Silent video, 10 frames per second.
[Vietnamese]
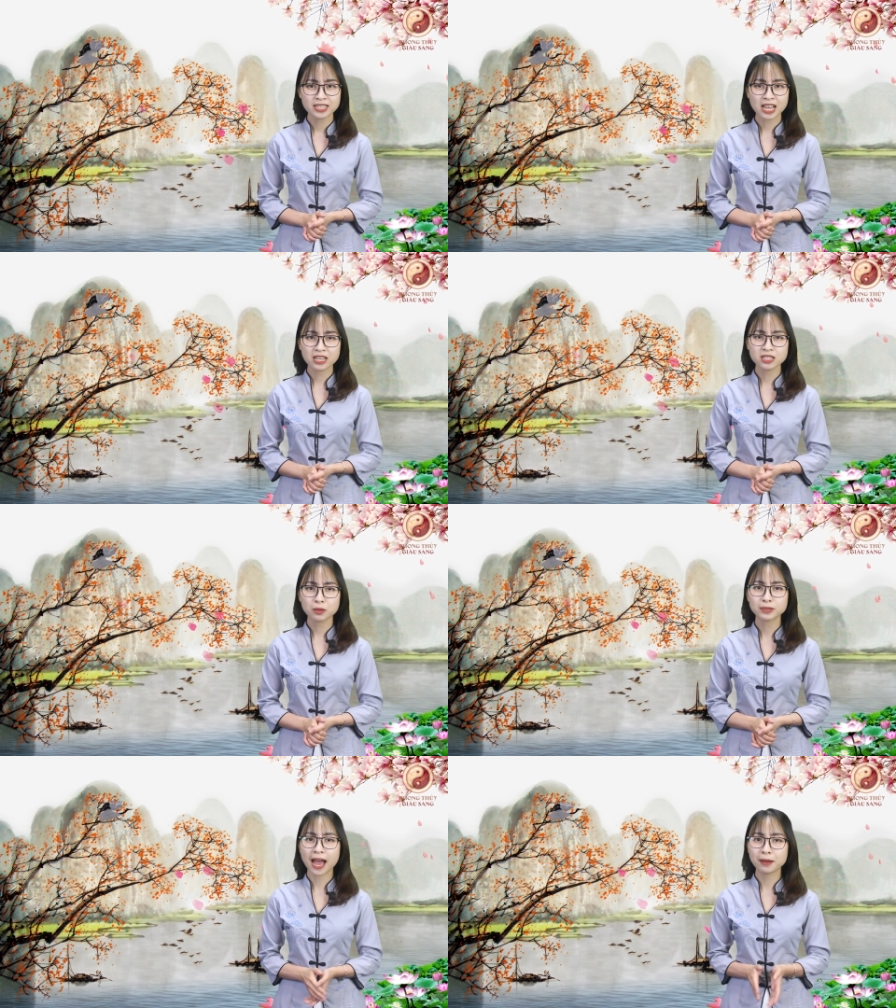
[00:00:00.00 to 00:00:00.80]
rằng
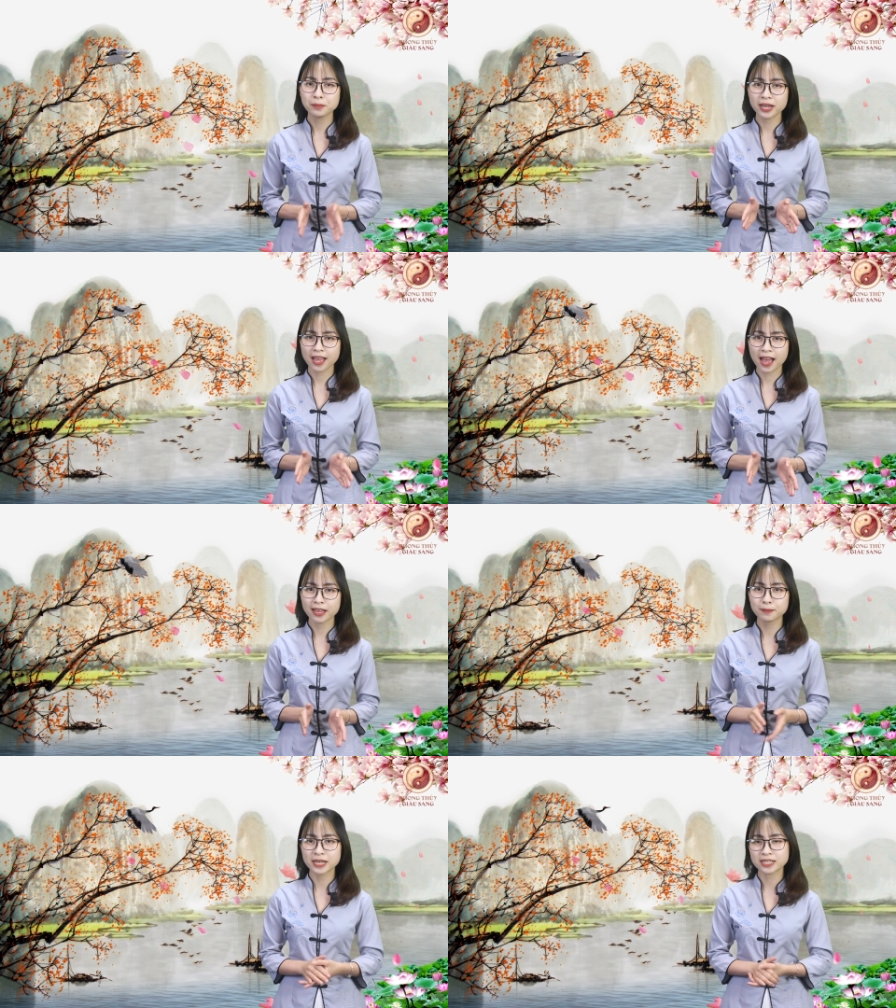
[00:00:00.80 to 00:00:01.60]
trong tháng mười
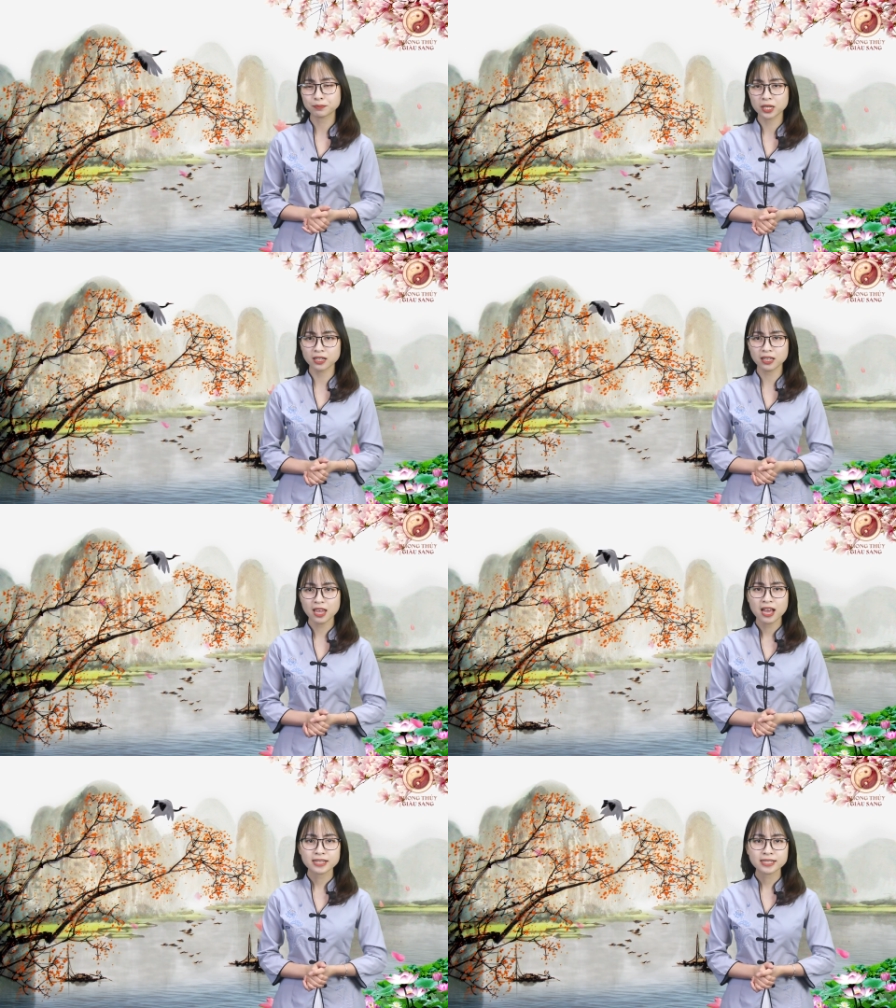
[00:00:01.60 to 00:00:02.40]
hai âm lịch sắp tới,